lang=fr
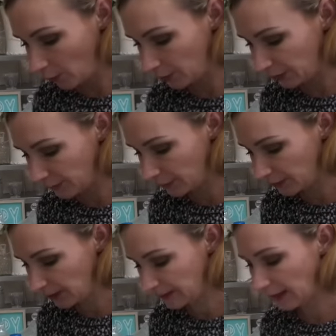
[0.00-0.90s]
Au
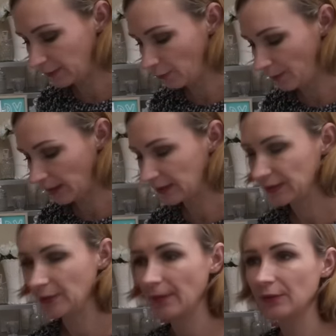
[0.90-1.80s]
niveau des dates de
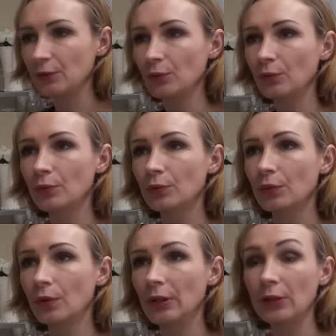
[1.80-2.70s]
participation, donc euh,